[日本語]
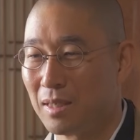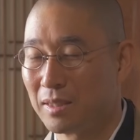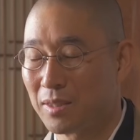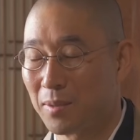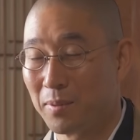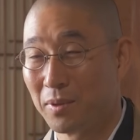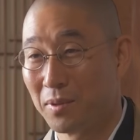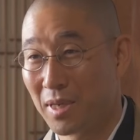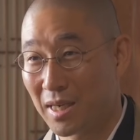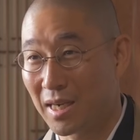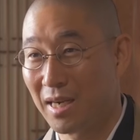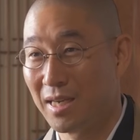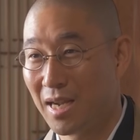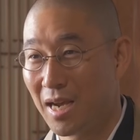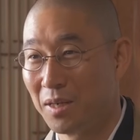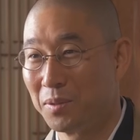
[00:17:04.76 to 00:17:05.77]
頭の
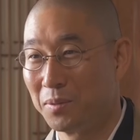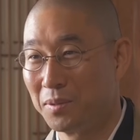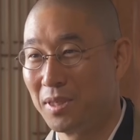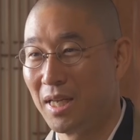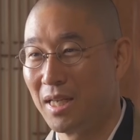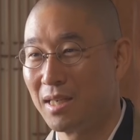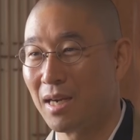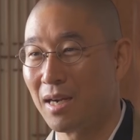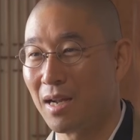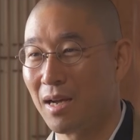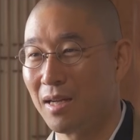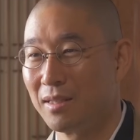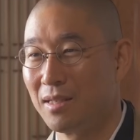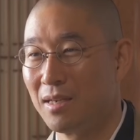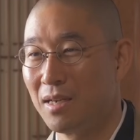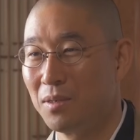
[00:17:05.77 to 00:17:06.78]
中にある憂いから
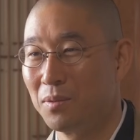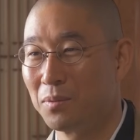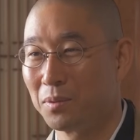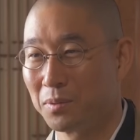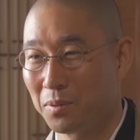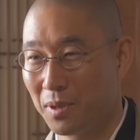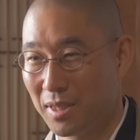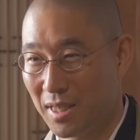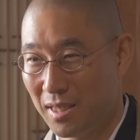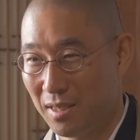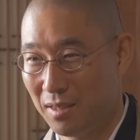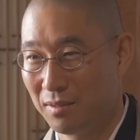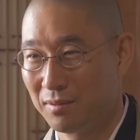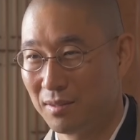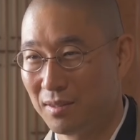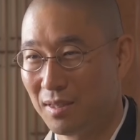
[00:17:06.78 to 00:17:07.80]
離れることがで
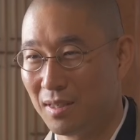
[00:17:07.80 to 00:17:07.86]
きる